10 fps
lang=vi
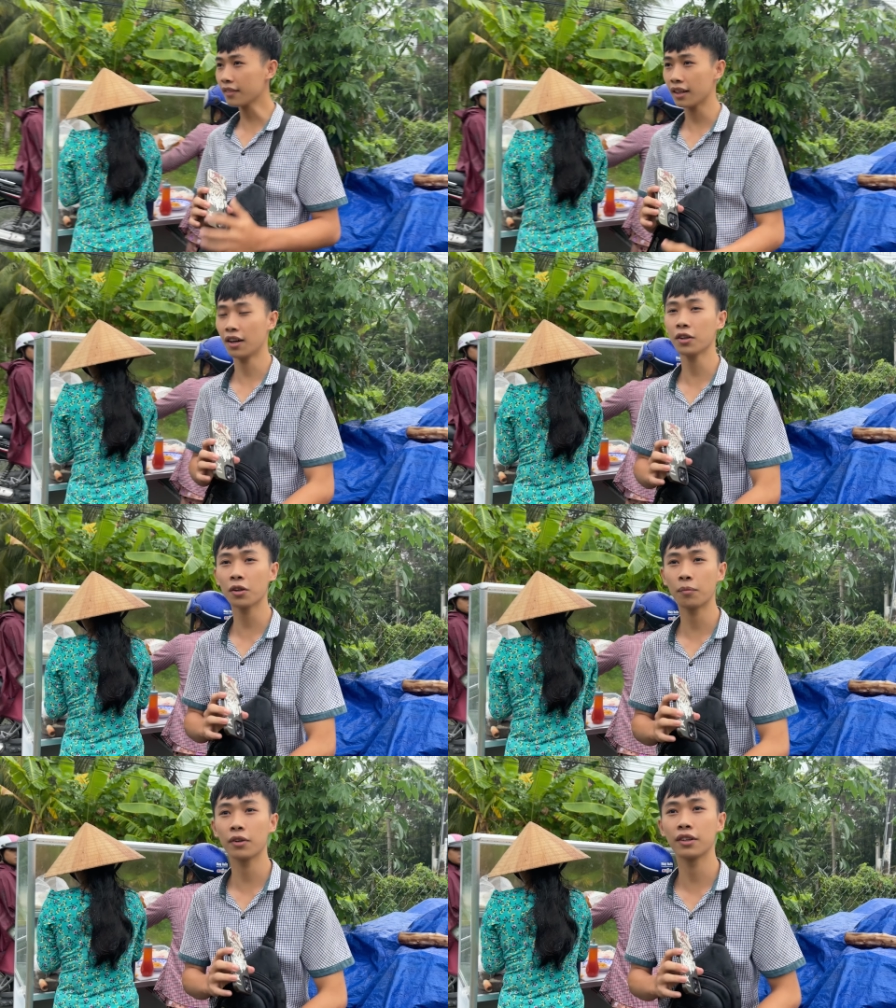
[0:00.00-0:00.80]
Nói
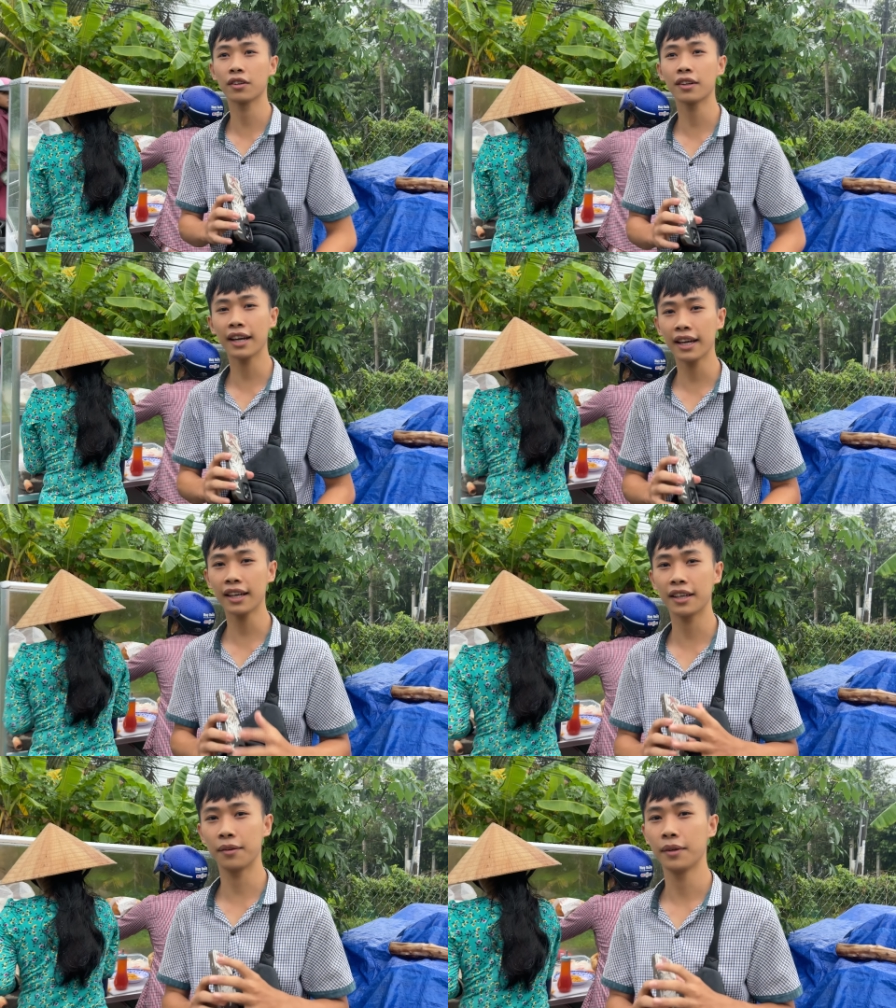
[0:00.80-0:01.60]
chung mọi người có ghé
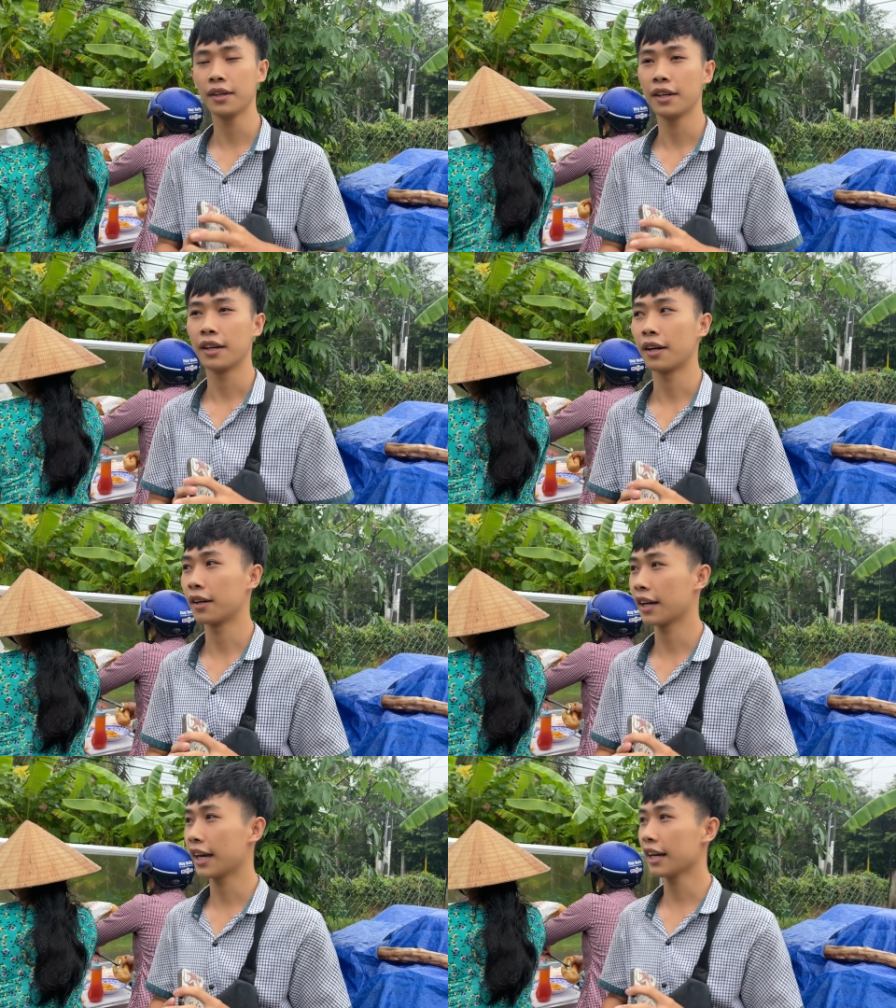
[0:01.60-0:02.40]
thì
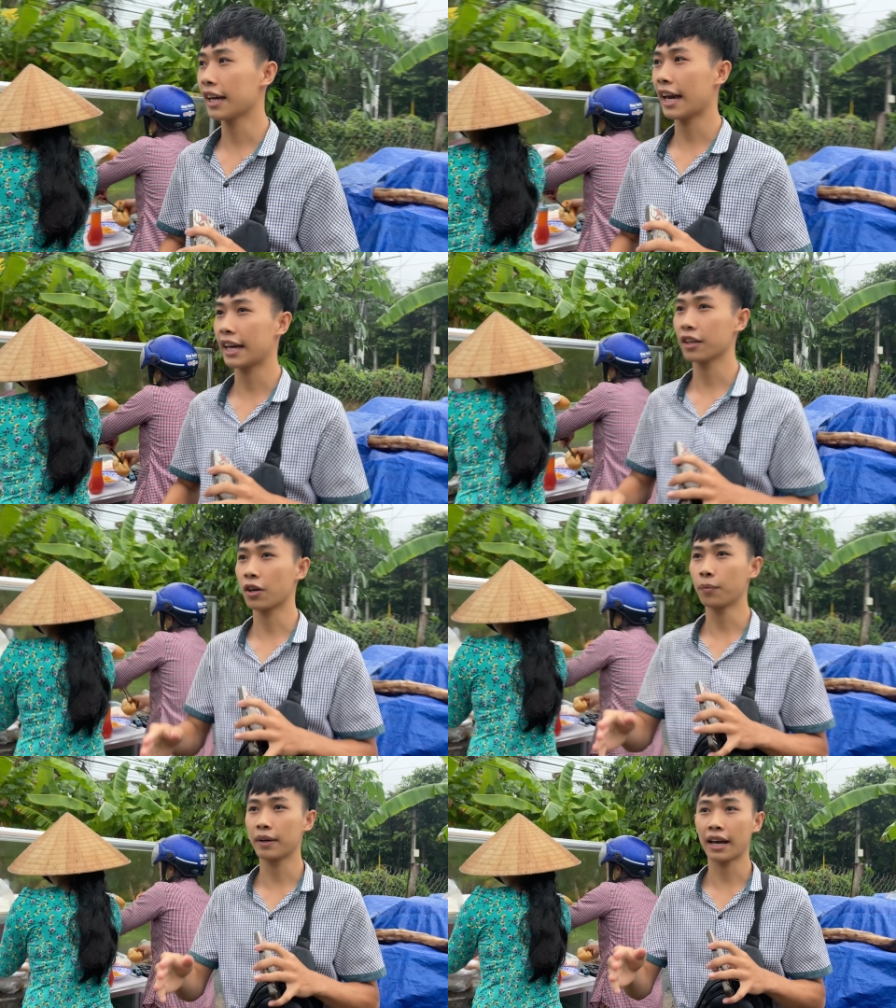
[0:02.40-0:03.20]
à, ghé ngay cái
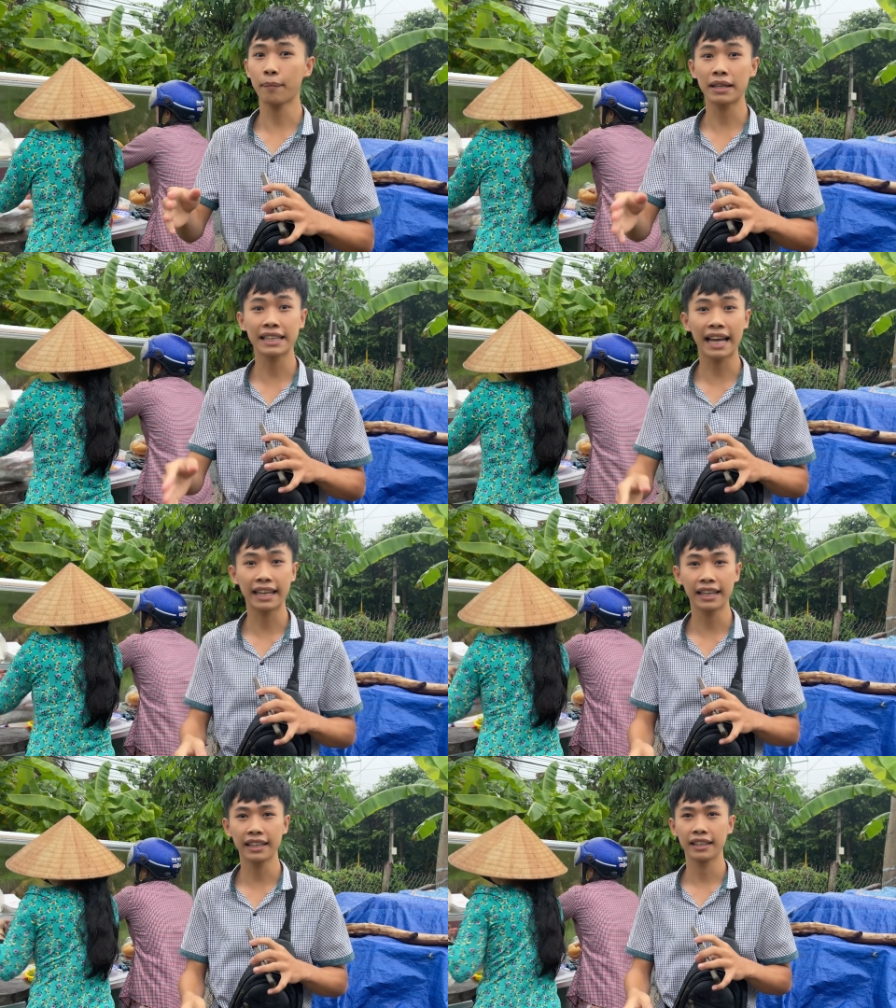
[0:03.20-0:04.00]
chỗ mà ngã Ba
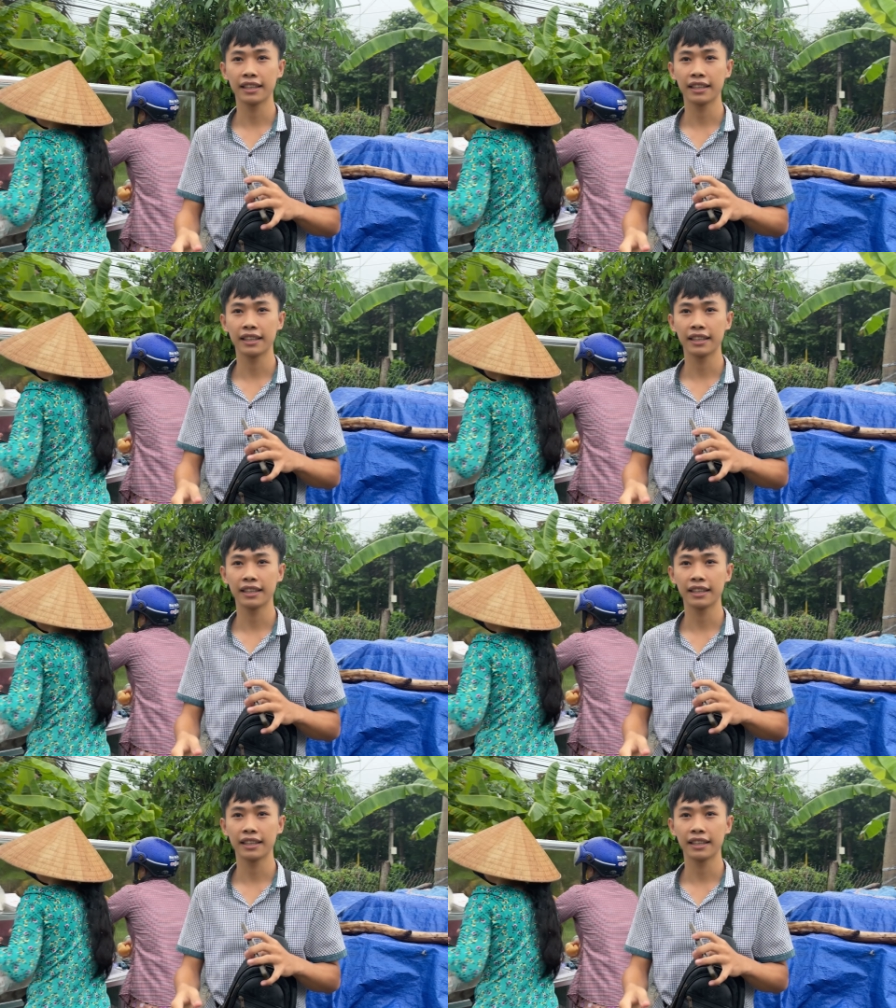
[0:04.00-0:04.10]
Sành á,